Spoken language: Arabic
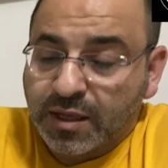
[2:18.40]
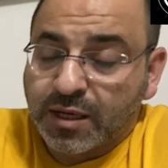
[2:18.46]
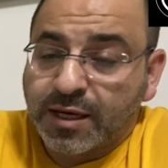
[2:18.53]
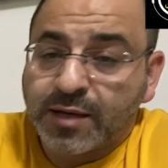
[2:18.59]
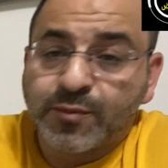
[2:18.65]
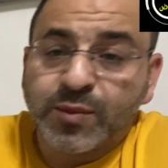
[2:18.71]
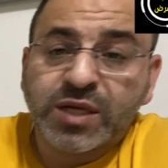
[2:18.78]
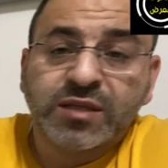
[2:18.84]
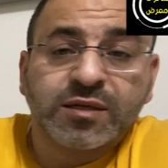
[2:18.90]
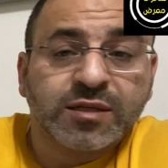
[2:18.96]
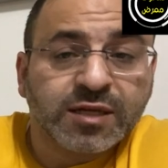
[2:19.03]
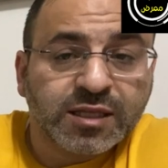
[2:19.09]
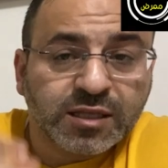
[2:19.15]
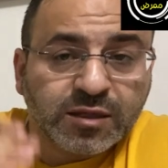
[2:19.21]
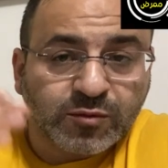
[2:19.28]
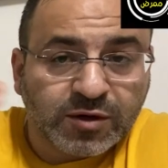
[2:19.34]
لما انت
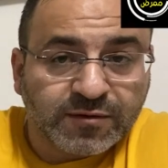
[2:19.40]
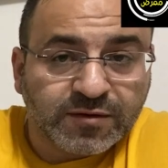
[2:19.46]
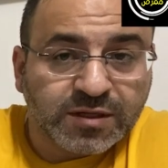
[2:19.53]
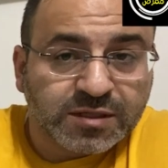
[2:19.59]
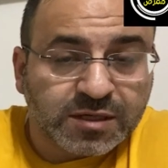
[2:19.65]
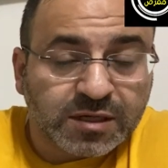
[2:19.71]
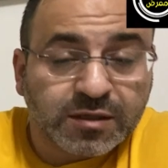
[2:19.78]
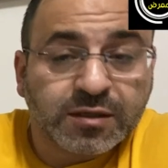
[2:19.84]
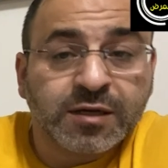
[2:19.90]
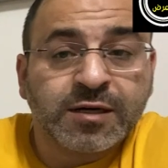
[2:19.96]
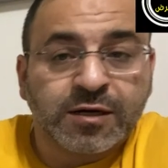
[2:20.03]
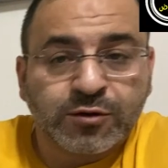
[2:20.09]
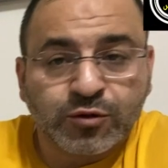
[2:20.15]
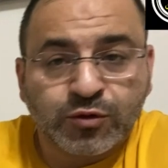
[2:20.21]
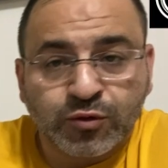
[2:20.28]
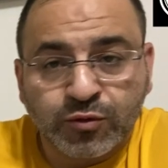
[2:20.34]
تقدم لفيزا تاير
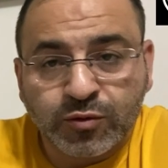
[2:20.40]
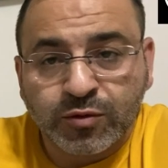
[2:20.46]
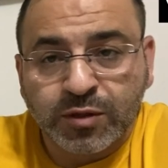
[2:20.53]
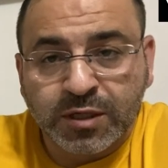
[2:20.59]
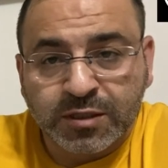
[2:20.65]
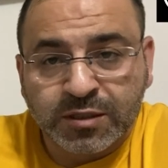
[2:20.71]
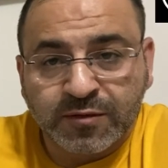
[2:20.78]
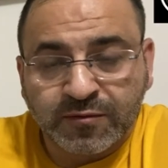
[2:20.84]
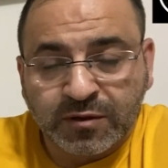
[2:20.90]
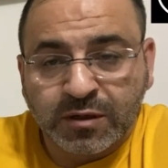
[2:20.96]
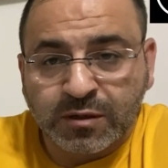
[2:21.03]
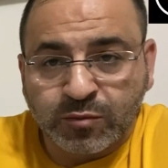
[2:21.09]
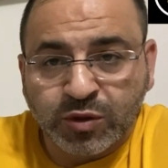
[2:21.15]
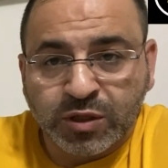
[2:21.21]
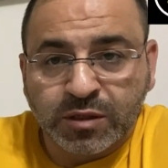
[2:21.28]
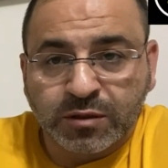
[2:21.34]
2 للسفاره
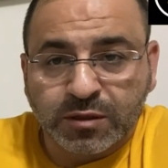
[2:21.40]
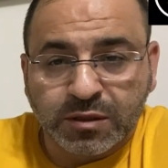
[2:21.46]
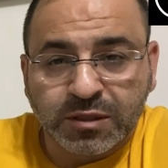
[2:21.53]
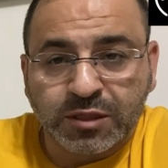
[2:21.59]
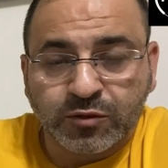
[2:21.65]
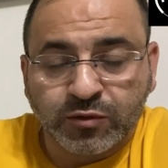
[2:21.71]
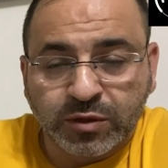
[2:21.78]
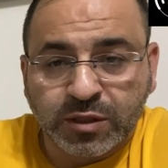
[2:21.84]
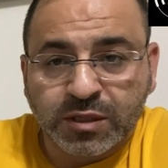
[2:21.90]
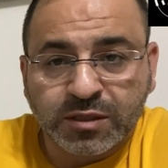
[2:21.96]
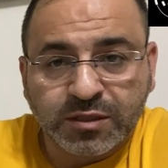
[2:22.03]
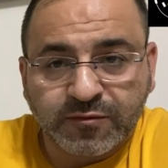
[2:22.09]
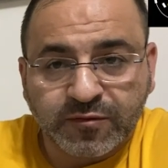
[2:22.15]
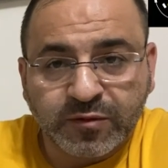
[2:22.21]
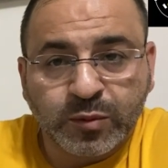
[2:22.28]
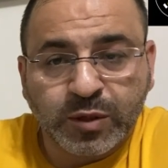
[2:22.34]
البريطانيه وانت لسه
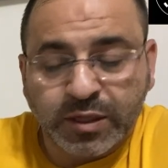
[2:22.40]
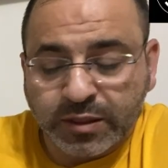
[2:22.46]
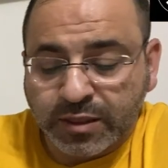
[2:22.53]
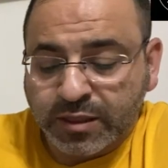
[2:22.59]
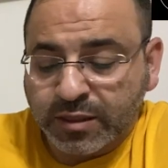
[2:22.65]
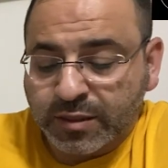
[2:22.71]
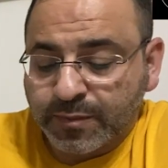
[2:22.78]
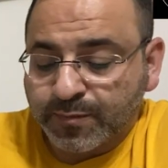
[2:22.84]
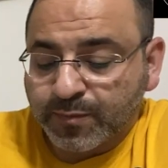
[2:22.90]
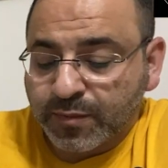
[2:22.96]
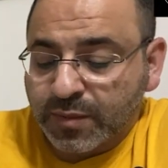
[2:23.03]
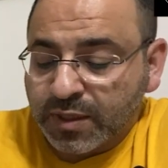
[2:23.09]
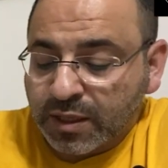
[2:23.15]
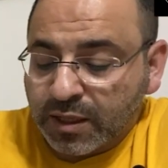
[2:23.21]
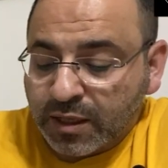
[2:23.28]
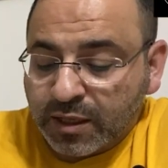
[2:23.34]
في بلدك
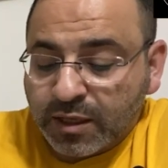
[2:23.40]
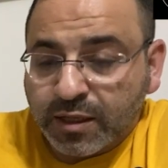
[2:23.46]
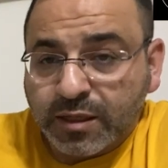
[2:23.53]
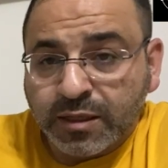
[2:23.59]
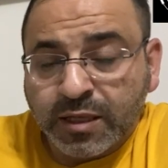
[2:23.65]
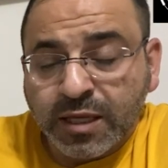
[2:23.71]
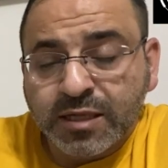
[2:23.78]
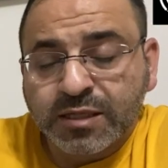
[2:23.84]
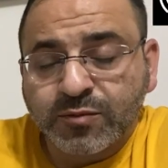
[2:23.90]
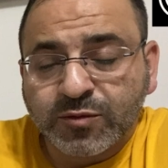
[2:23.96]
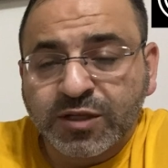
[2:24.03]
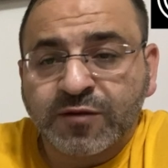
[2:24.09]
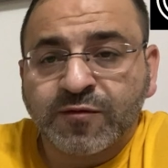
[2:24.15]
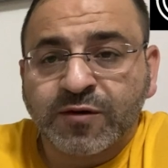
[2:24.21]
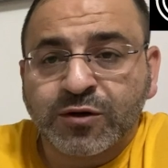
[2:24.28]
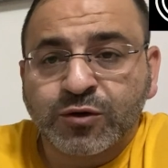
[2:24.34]
لازم
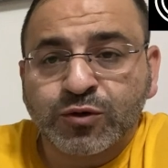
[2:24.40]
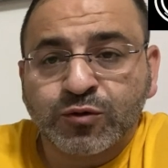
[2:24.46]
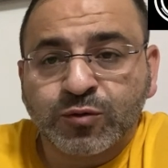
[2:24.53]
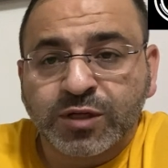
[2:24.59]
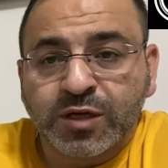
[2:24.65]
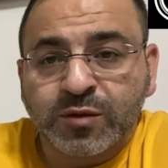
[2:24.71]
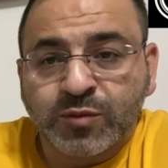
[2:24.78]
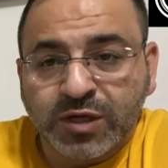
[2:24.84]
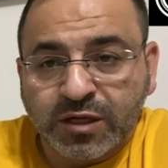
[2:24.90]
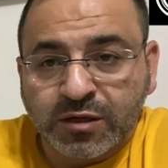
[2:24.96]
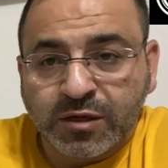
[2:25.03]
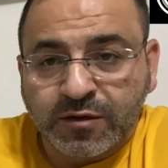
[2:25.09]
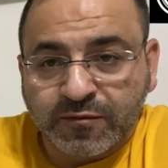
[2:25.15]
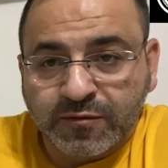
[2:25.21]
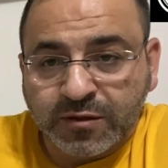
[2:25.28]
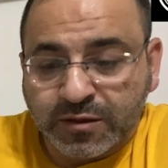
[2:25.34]
تدفع رسوم تامين
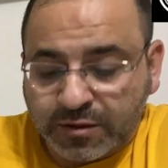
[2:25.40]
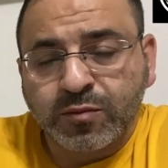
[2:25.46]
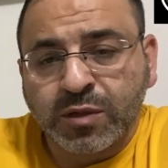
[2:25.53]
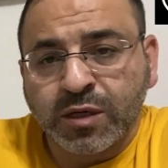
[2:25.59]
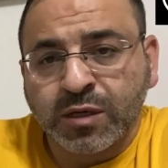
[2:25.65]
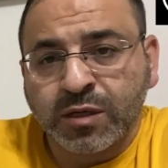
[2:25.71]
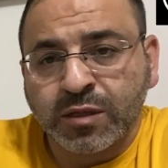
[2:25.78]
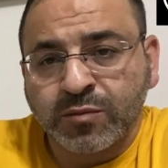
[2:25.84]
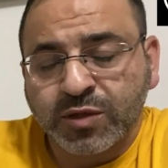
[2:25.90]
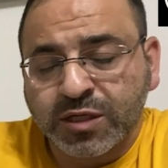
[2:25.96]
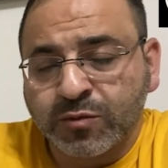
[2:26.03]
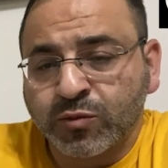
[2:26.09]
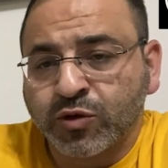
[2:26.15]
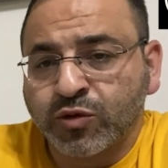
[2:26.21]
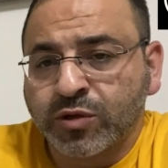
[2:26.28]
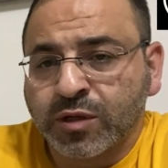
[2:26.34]
اضافيه باللي
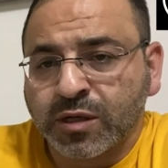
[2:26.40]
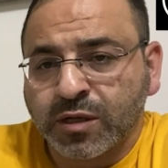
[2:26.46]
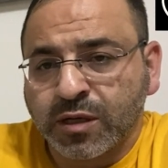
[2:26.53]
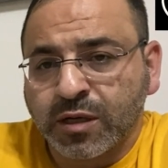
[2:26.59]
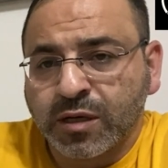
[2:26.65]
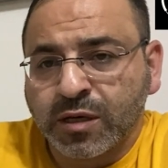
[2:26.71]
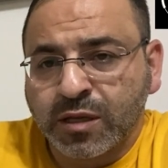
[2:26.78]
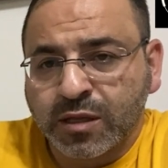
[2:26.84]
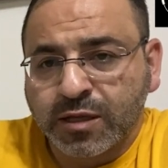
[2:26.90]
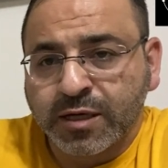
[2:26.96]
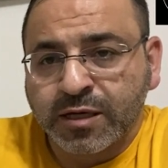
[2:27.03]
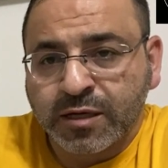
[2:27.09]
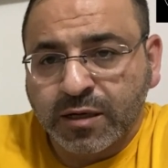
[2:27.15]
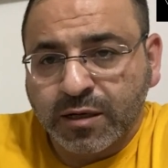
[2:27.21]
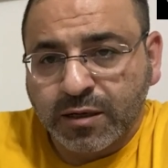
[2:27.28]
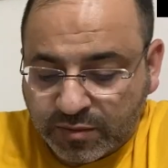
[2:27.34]
بسموها هيلث
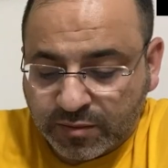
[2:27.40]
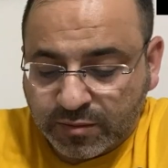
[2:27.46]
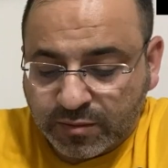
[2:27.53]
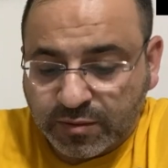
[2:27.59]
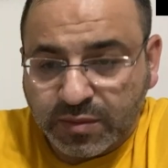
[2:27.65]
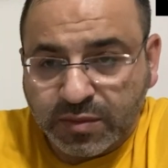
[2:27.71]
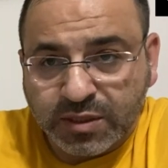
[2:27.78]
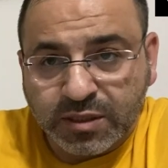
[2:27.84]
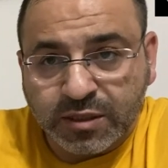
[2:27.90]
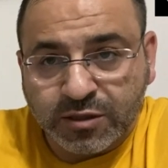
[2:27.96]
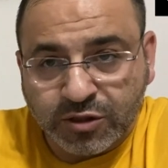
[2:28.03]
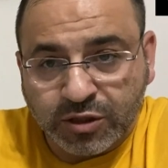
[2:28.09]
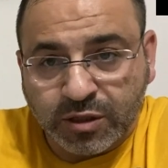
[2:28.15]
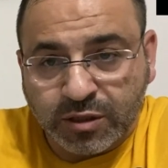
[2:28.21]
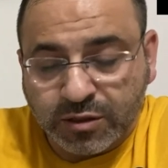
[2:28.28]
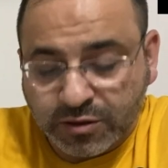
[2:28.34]
كير
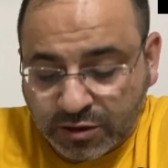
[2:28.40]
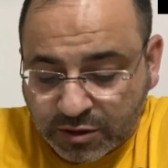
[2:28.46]
سيرتشارج